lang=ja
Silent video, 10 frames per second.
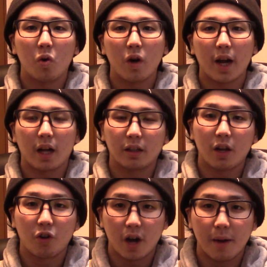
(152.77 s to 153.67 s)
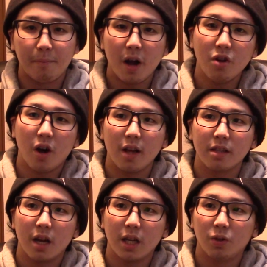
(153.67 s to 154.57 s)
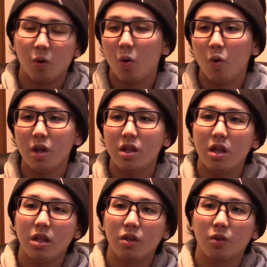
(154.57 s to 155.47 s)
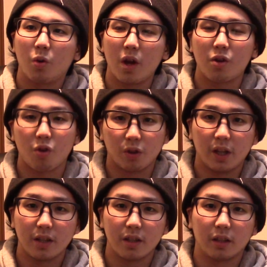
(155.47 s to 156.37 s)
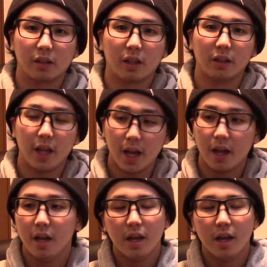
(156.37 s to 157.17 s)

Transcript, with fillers: 今回買ったのが、バイオハザードオリジンズコレクションってやつだったんで、